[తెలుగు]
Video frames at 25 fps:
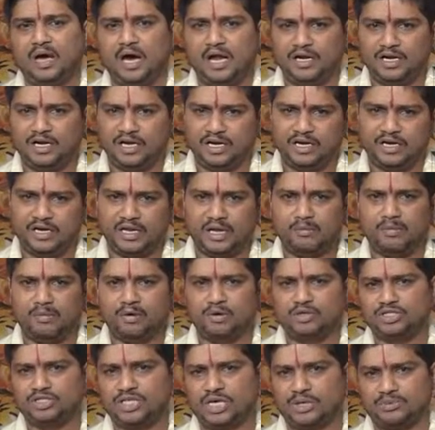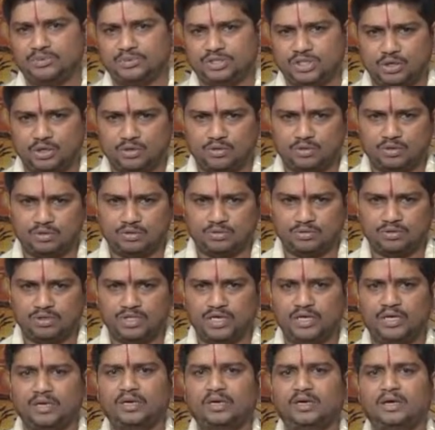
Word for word: అన్నింటా మీకు జయం చేకూరుతుంది